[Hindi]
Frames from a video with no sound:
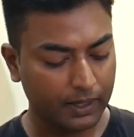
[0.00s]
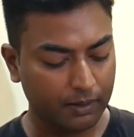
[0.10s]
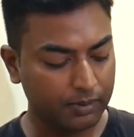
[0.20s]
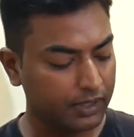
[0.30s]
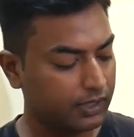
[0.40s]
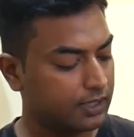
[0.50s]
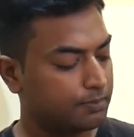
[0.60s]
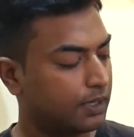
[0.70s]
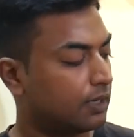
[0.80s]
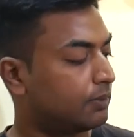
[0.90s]
अभी
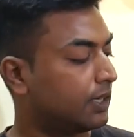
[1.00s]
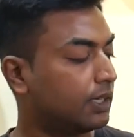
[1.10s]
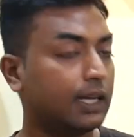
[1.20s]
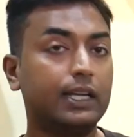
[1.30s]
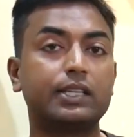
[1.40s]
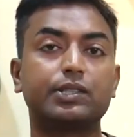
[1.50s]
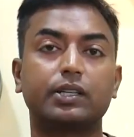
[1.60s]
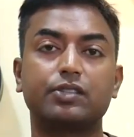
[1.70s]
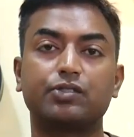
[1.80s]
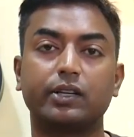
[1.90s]
इसमें हमने एलिक्सर
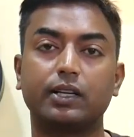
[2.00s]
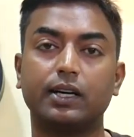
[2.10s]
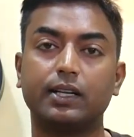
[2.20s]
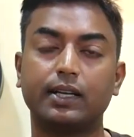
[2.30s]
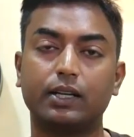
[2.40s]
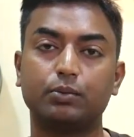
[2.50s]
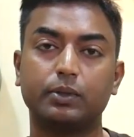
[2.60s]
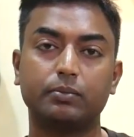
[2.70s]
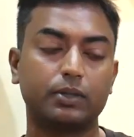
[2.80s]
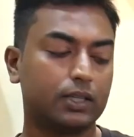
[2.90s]
के स्ट्रिंग लगाया नैनो
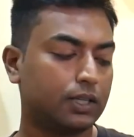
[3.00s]
वेब